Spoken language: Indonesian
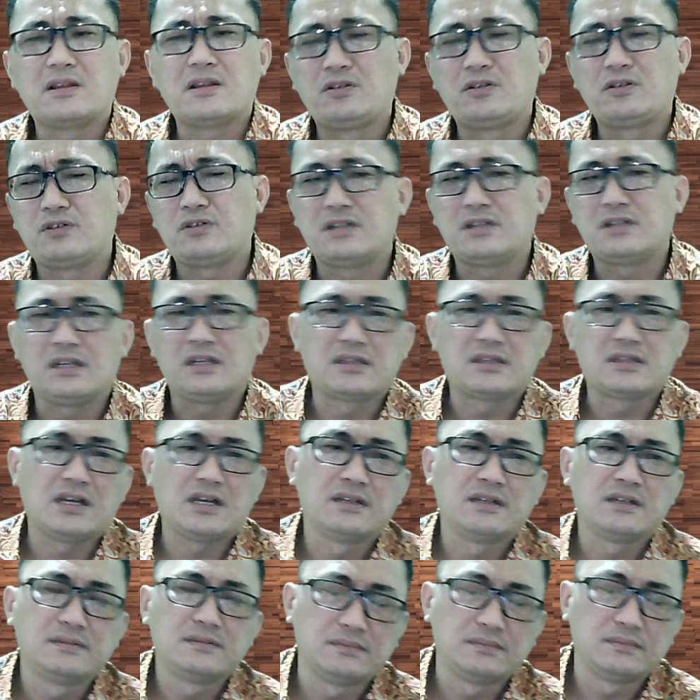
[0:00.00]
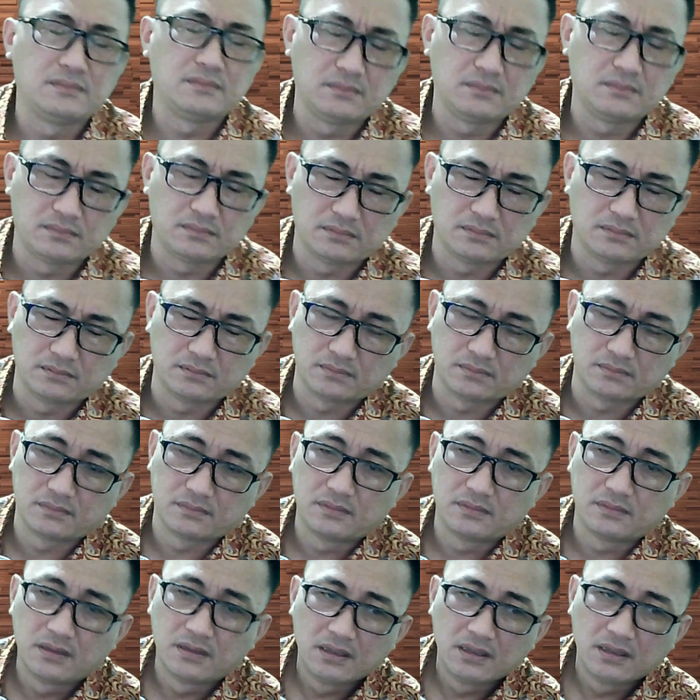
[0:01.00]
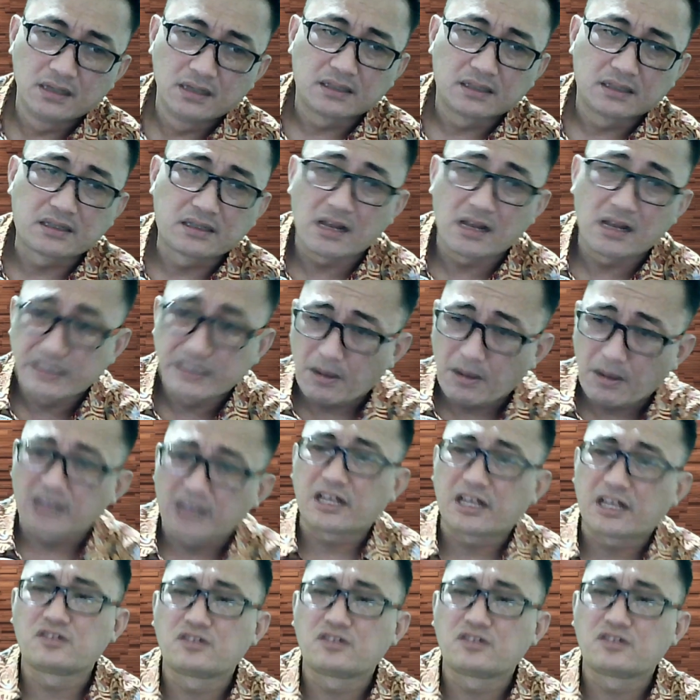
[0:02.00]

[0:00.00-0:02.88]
untuk kita. Dan sama kata